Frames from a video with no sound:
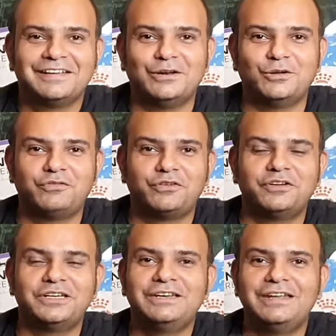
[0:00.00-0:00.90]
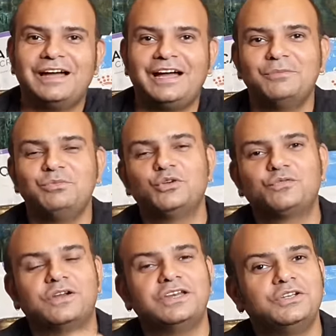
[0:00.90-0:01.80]
Hello everyone, I'm your
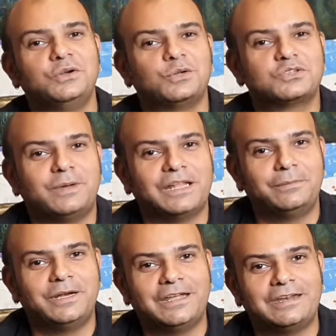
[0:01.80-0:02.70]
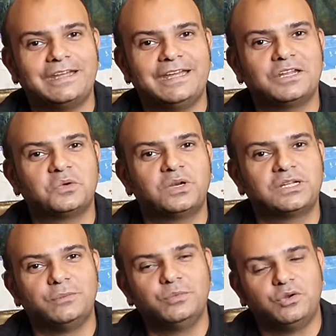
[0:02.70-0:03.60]
friend, your host Badal Bhandari and I
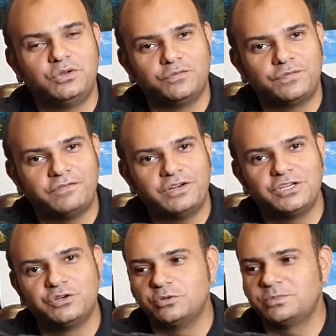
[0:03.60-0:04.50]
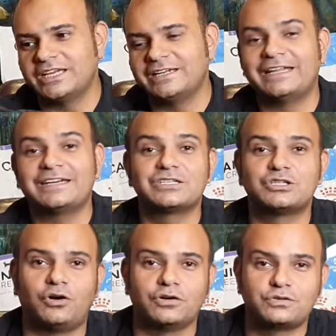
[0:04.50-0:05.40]
welcome you in your favorite YouTube channel that is
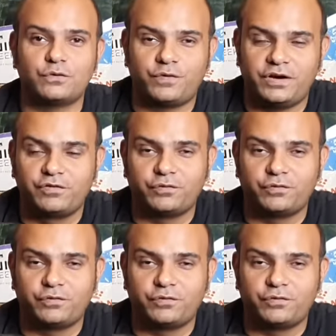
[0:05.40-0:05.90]
Dogs, Your Friends